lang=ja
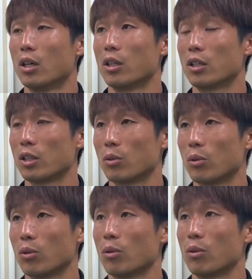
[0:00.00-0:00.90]
できた
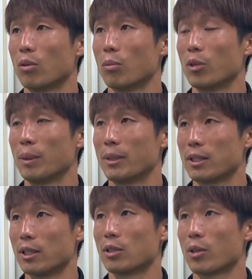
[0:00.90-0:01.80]
と思いま
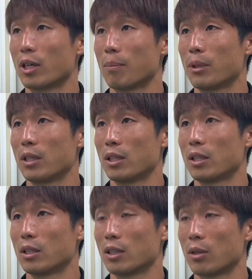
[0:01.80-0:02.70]
すね。それがやっぱり
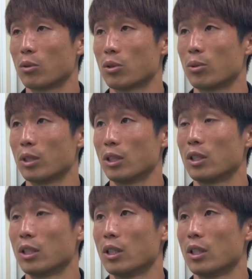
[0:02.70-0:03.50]
最後の勝利に